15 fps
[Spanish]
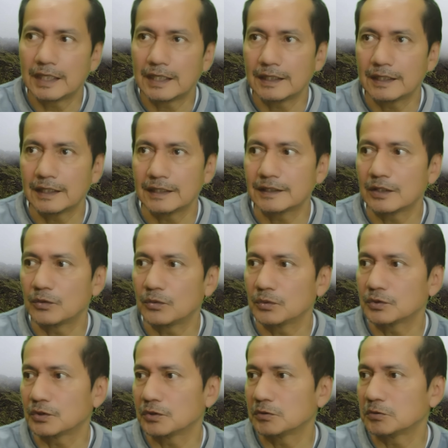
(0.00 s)
alguien es del
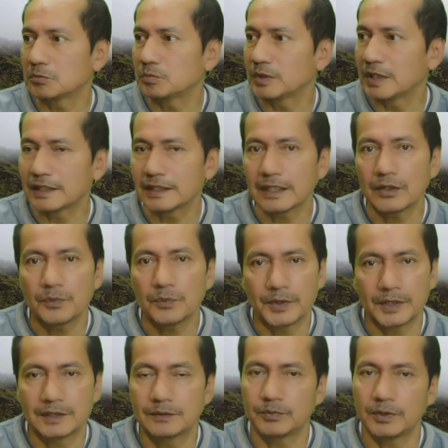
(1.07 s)
gusto de hacerlo,
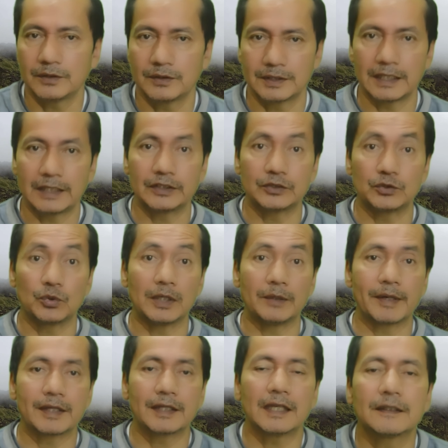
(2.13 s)
pues bueno, está en su
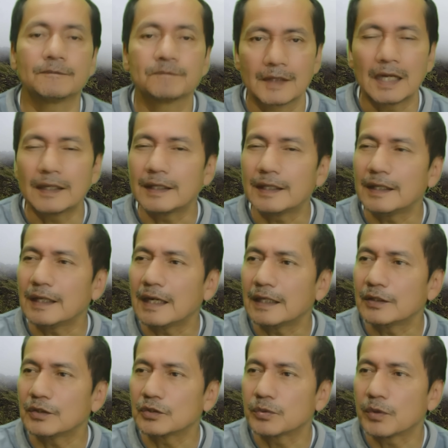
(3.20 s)
libertad. Aquí
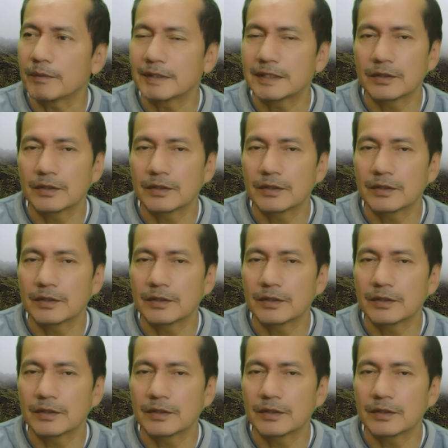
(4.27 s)
hay dos formas de